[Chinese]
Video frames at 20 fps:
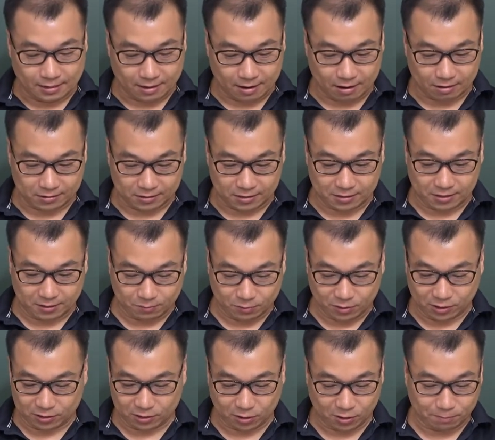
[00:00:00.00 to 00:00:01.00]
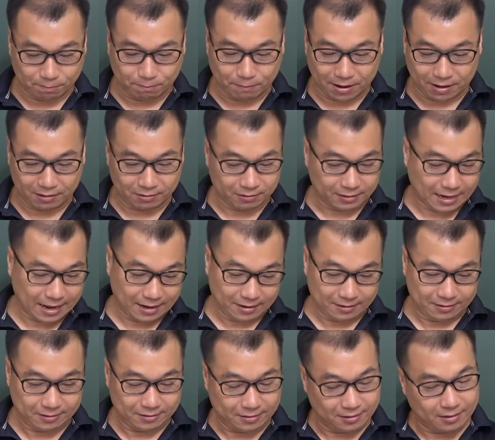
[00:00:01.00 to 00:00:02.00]
然后这题目也是都很棒了，来，
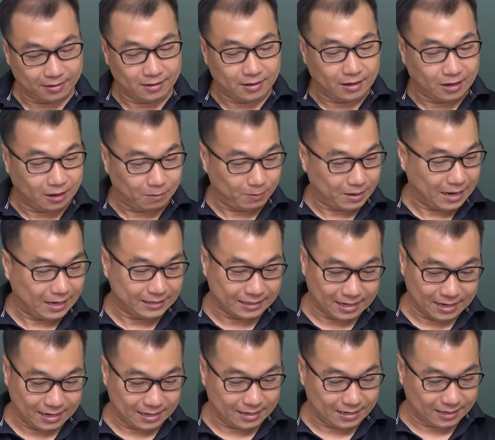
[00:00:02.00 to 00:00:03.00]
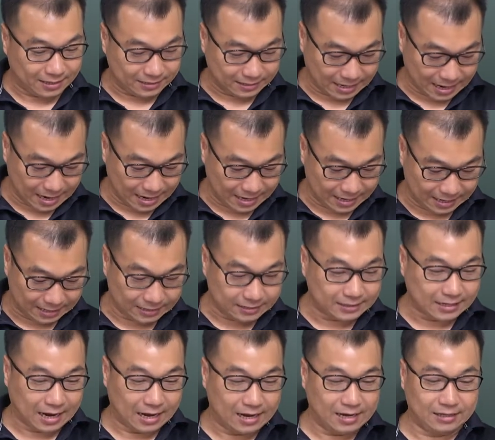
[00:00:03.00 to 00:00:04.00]
我们看一下那个在
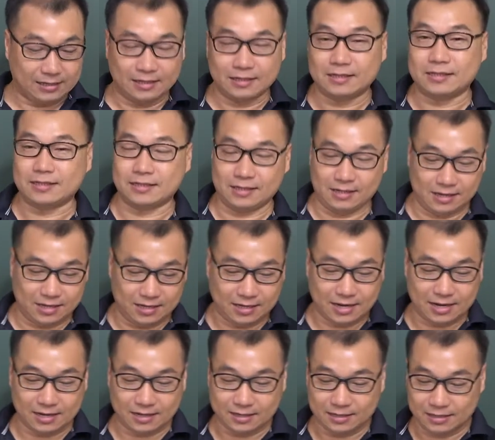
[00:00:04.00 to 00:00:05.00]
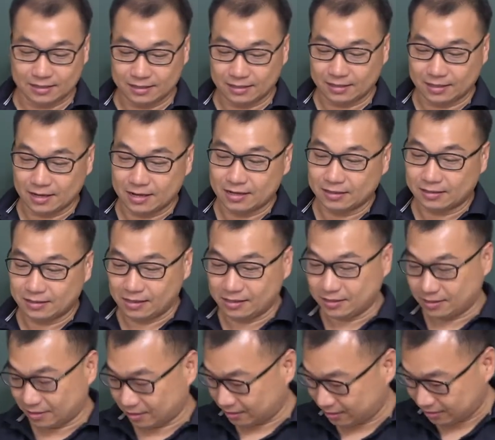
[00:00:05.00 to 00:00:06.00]
讲义第十一页的第
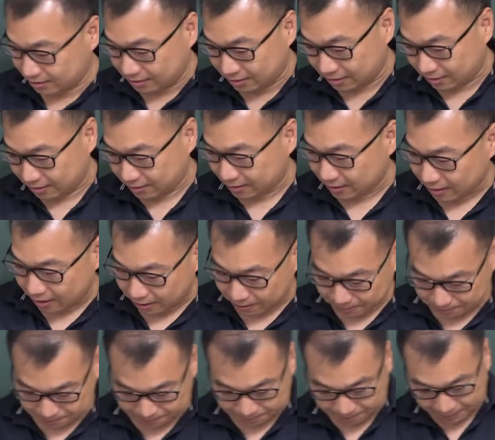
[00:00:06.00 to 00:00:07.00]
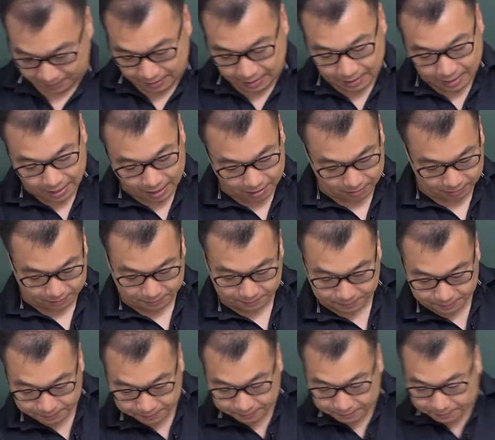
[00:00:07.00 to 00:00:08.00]
十四题。好，好，
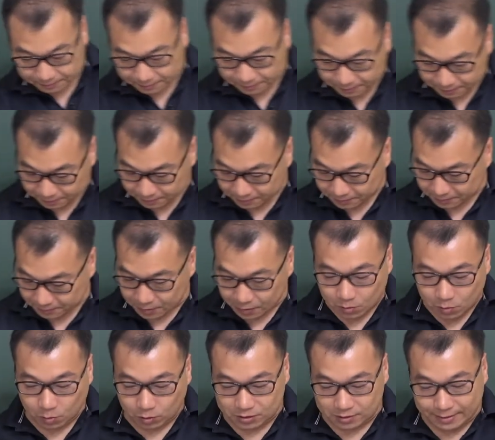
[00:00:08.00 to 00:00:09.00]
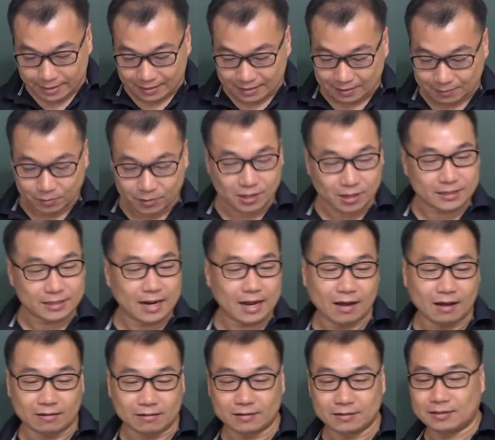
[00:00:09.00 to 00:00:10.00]
我先把题目抄下来
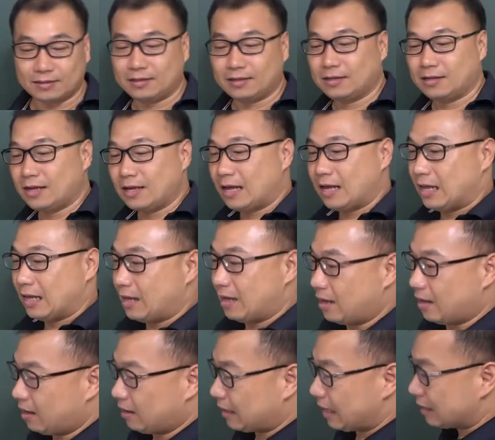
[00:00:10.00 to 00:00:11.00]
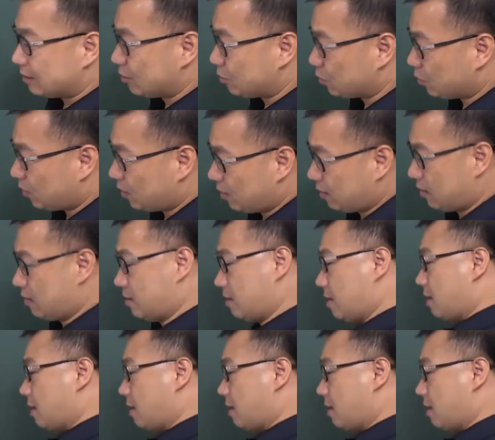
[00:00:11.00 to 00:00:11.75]
啊。呃，它是说。